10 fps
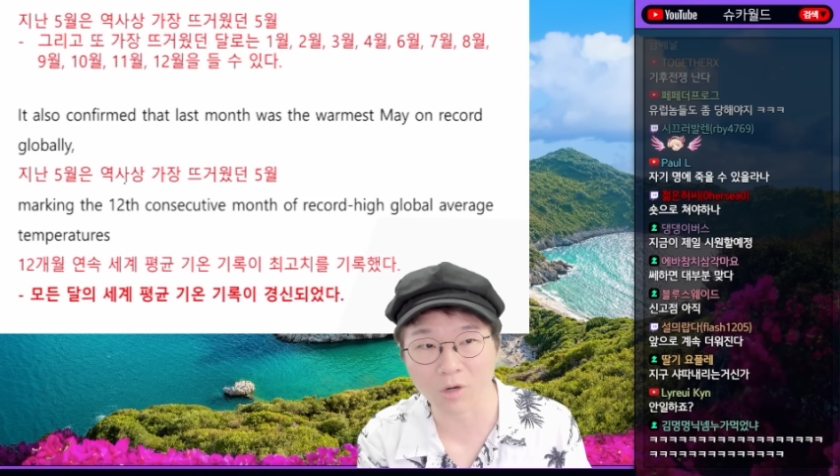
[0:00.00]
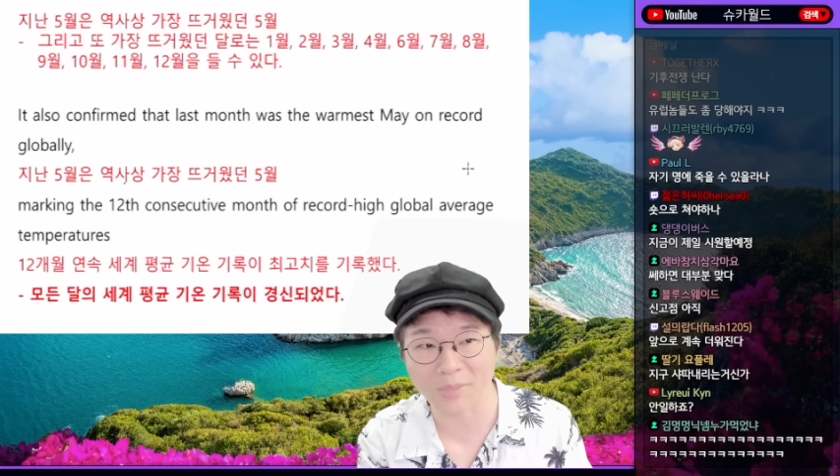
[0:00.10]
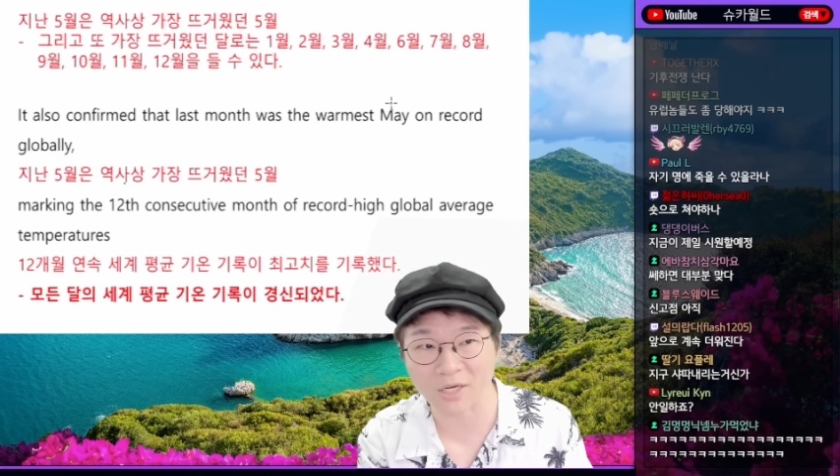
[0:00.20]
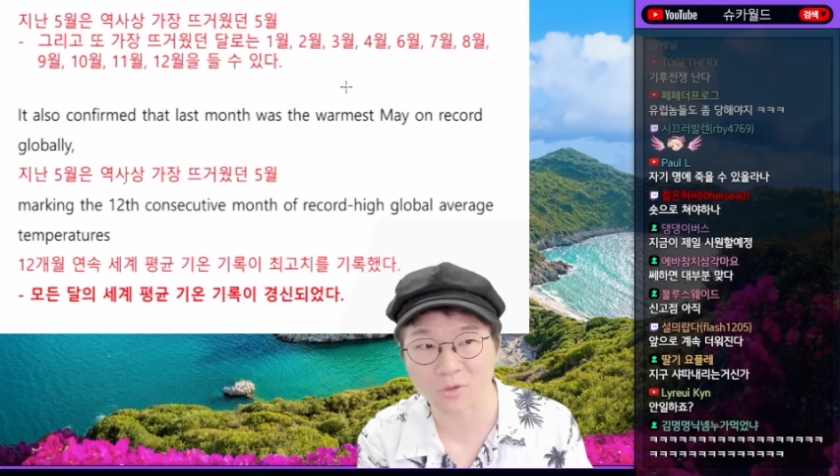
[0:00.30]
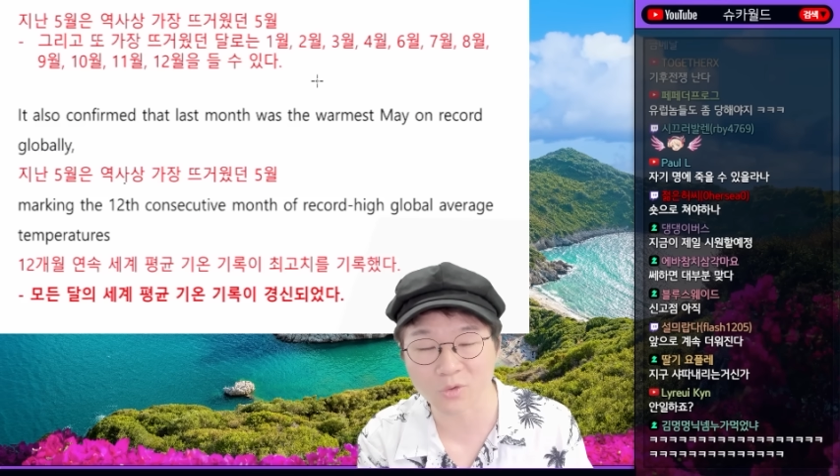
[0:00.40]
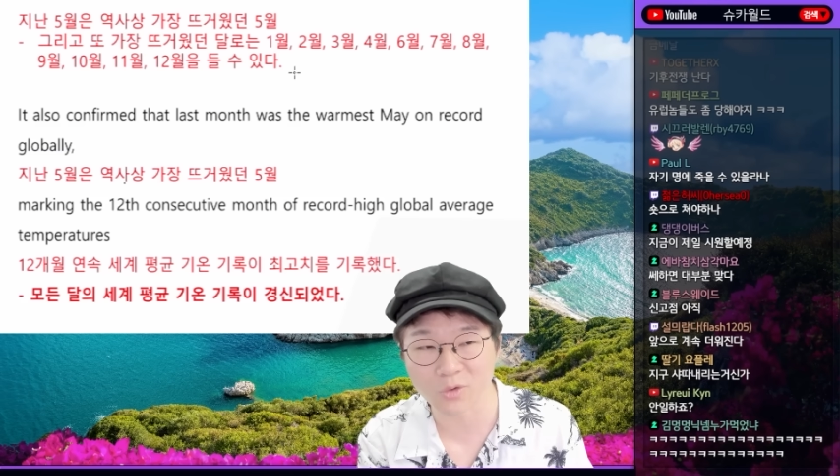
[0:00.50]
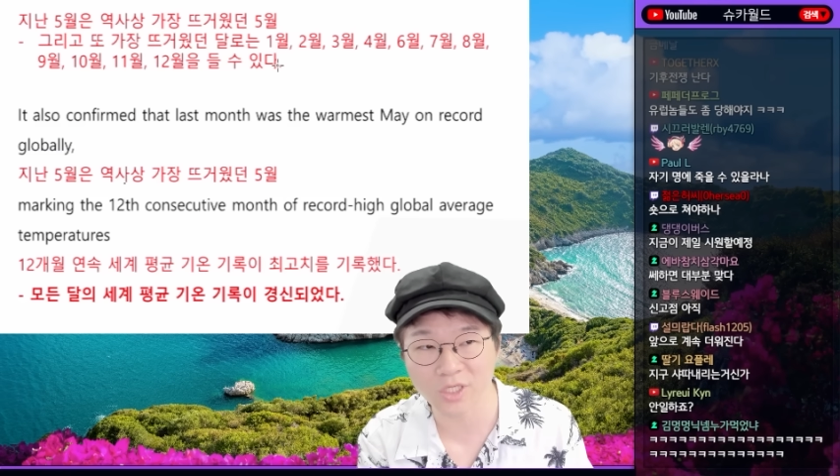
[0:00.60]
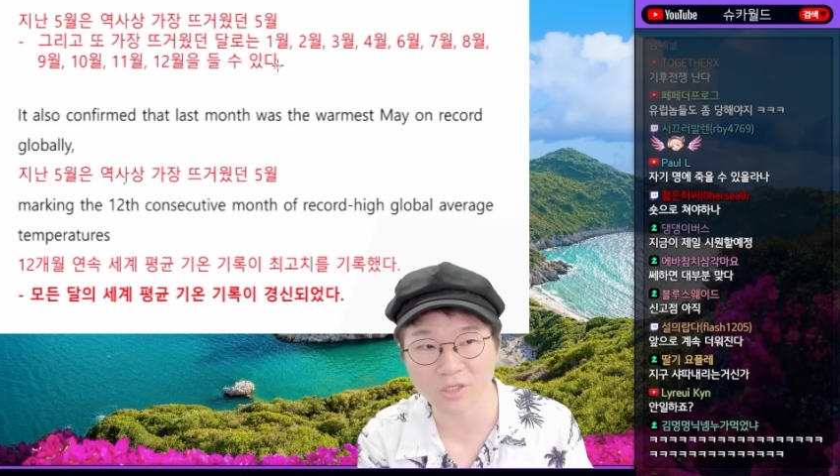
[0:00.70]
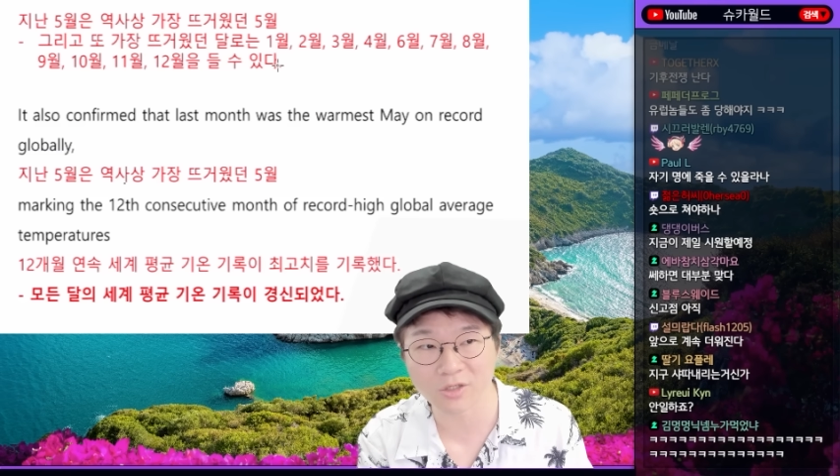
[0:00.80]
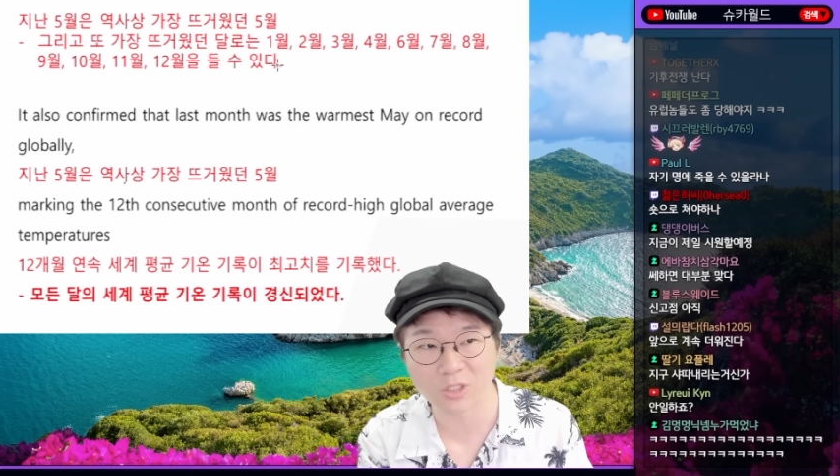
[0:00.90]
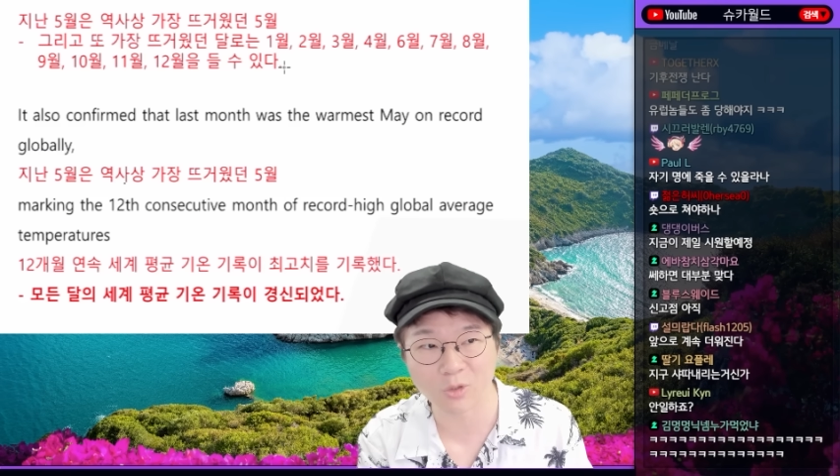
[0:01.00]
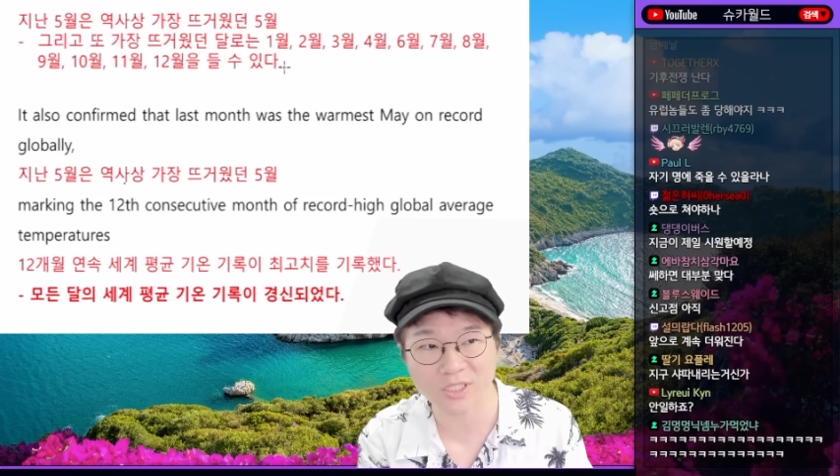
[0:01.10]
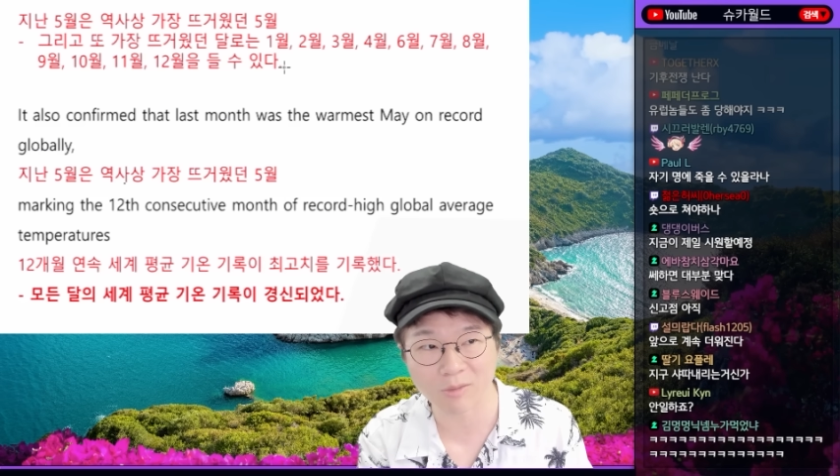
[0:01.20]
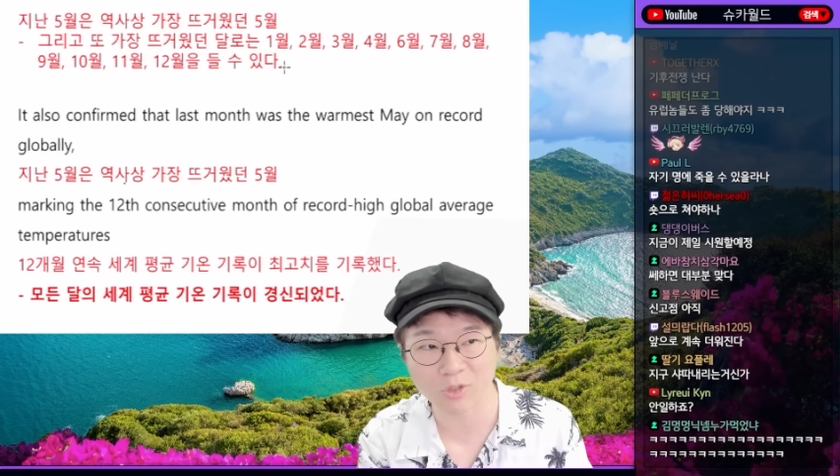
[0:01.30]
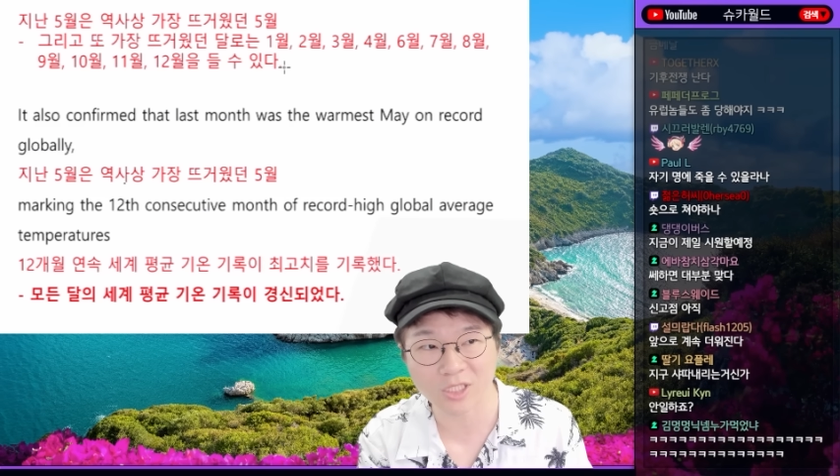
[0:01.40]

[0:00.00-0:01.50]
말고도 1월, 2월, 3월,